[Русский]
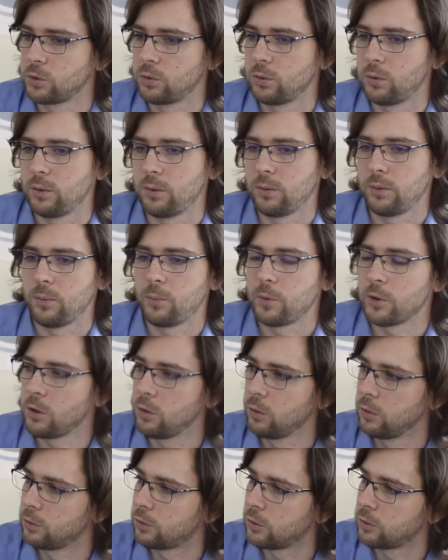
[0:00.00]
что
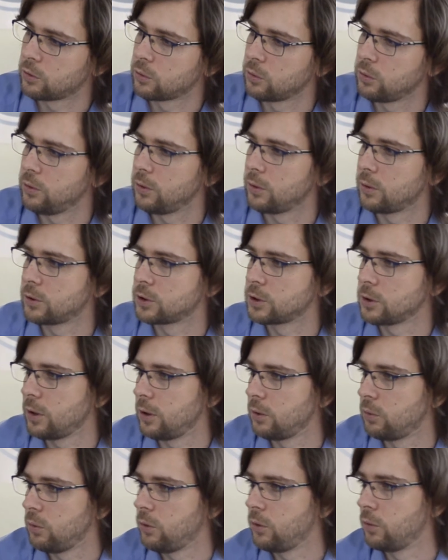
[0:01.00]
определенный сотрудник
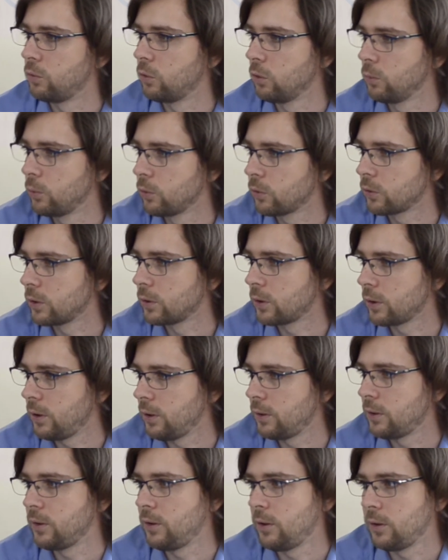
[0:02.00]
желает уйти в отпуск на ну,
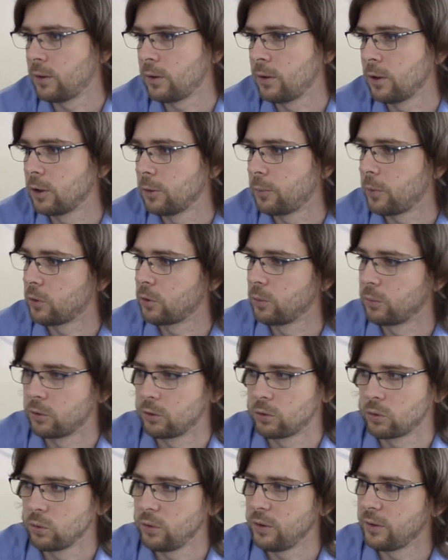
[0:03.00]
такие-то такие даты, при том
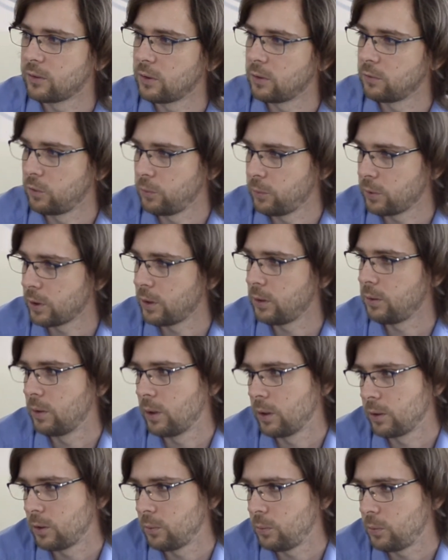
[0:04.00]
сотрудник сам выбирает
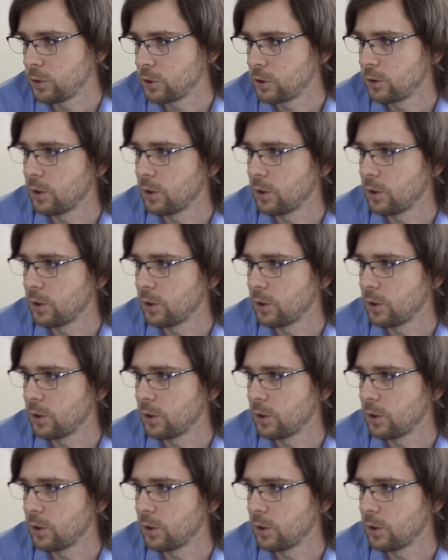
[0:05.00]
даты, пишет